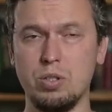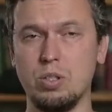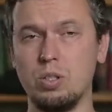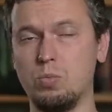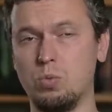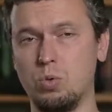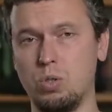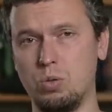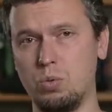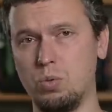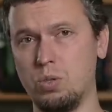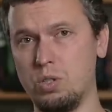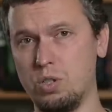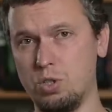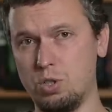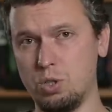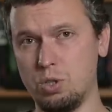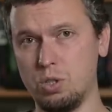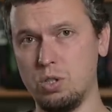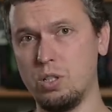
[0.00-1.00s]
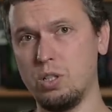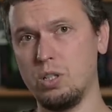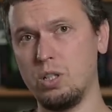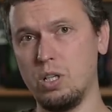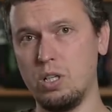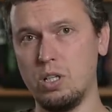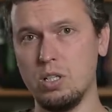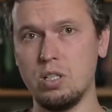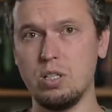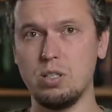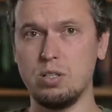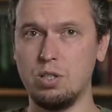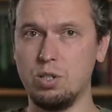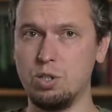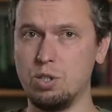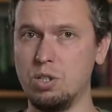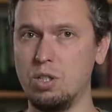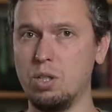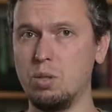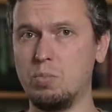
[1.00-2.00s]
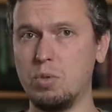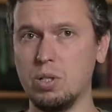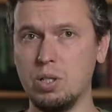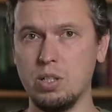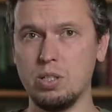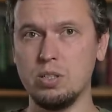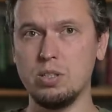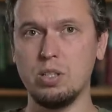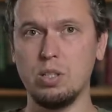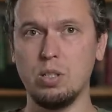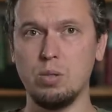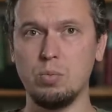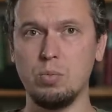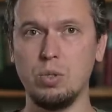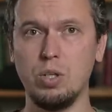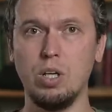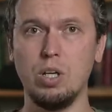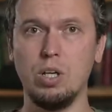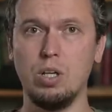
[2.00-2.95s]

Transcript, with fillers: там, у которой есть 4К, слежение по глазам,